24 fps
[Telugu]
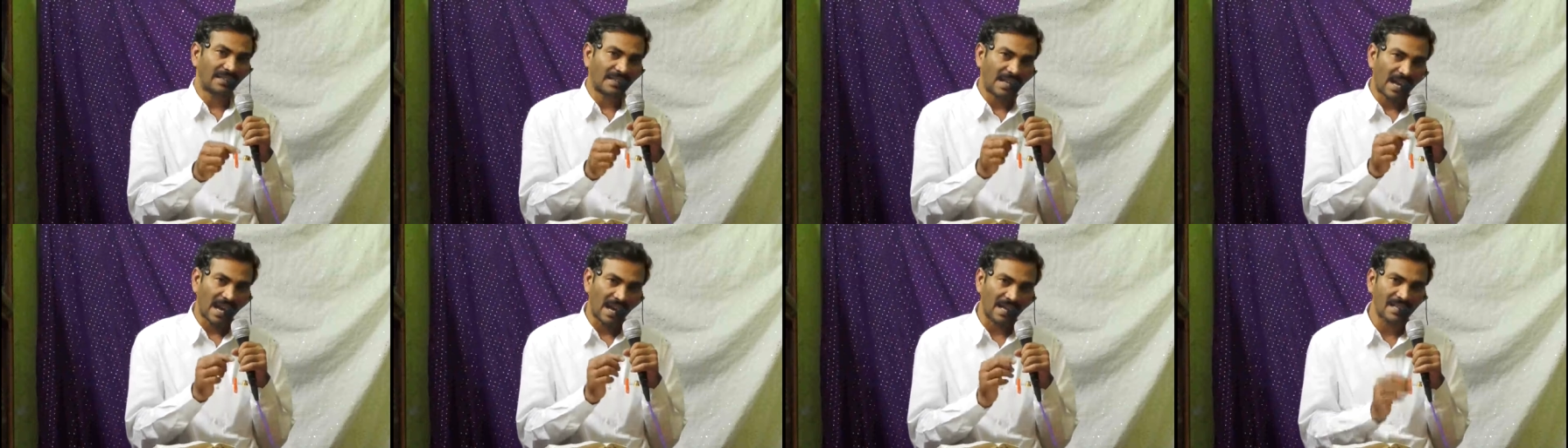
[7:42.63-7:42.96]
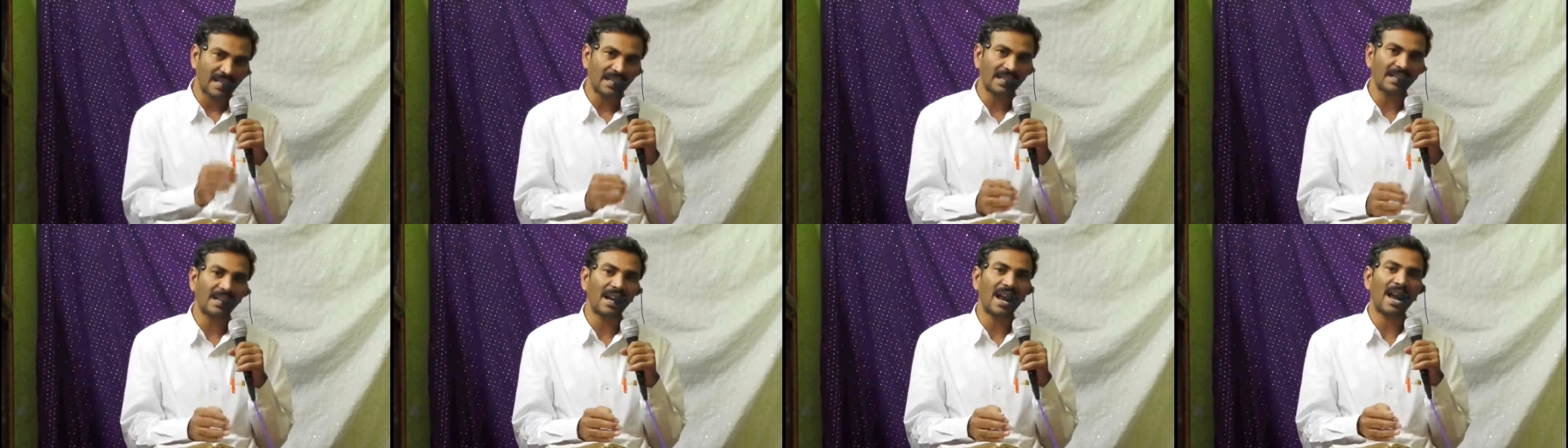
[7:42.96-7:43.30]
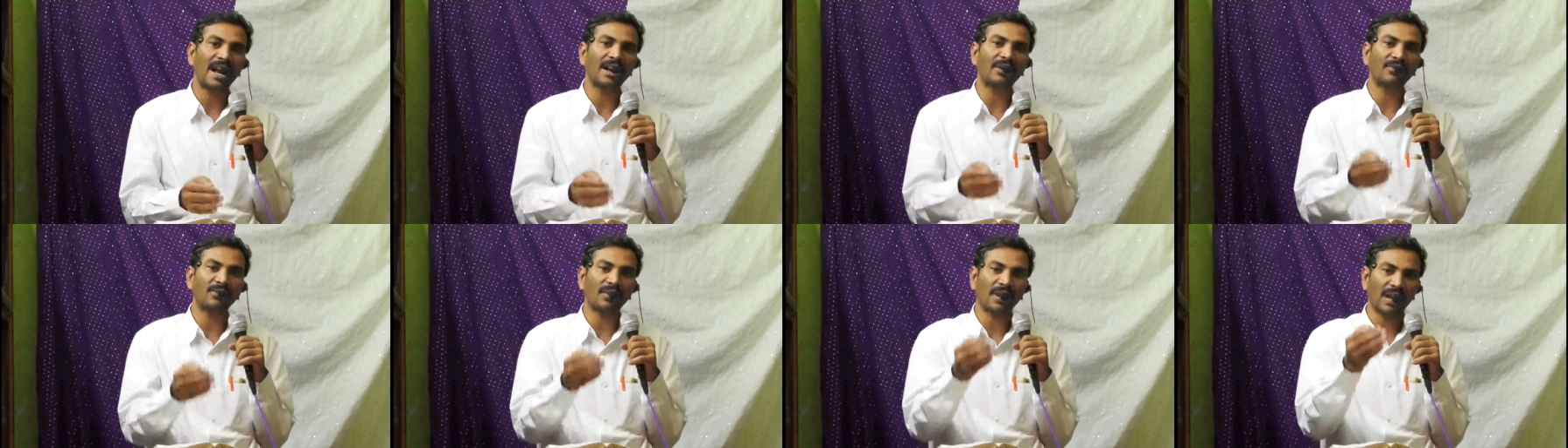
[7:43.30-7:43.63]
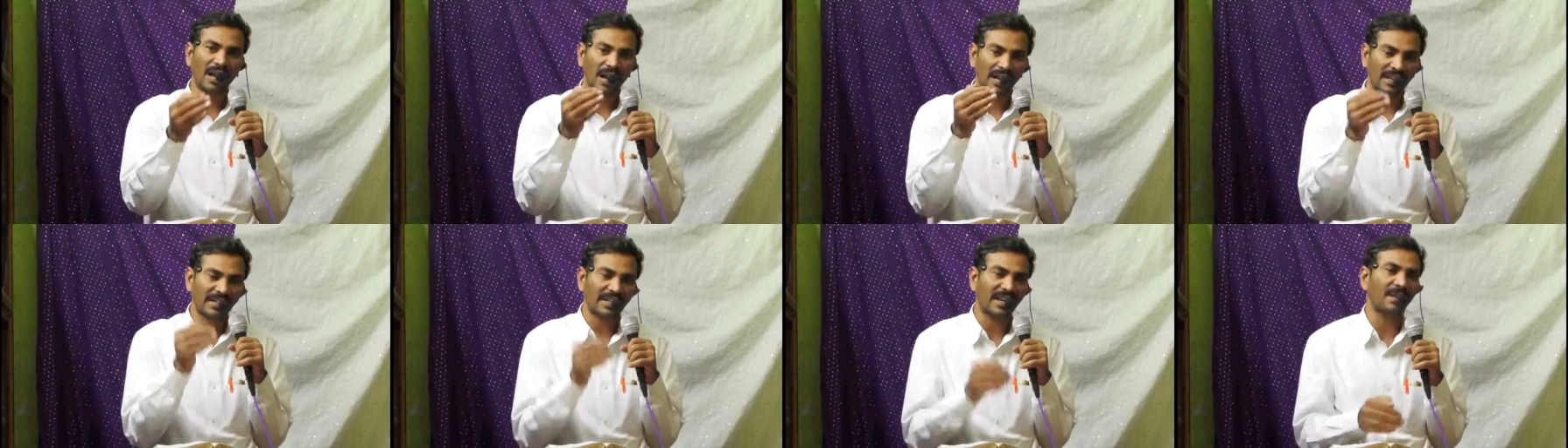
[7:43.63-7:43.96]
సహజంగా ఆయనకున్న
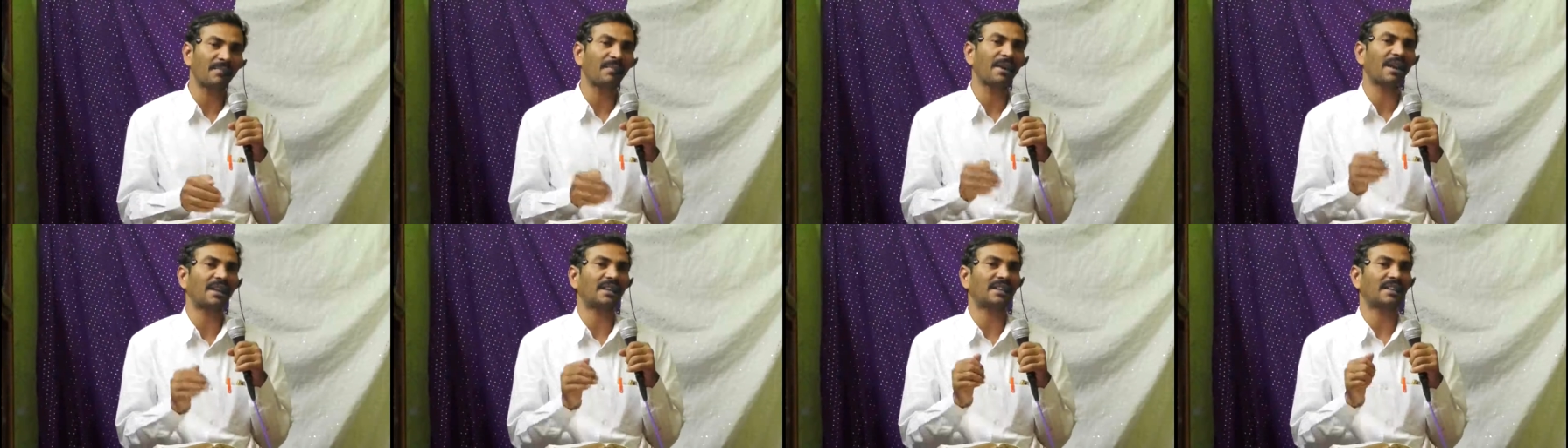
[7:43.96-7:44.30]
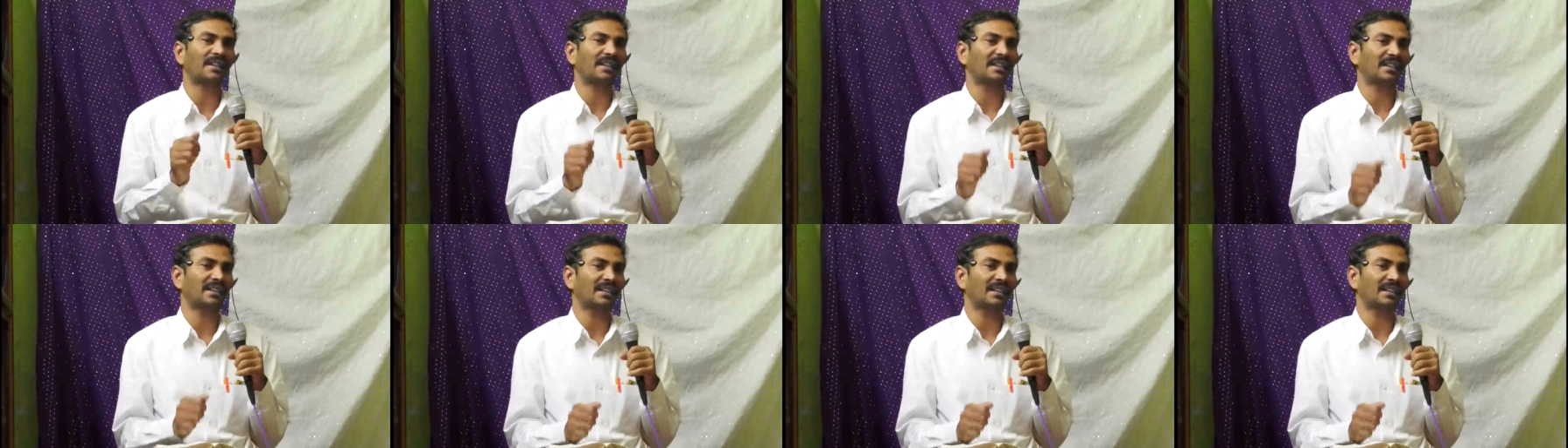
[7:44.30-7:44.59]
లక్షణమేది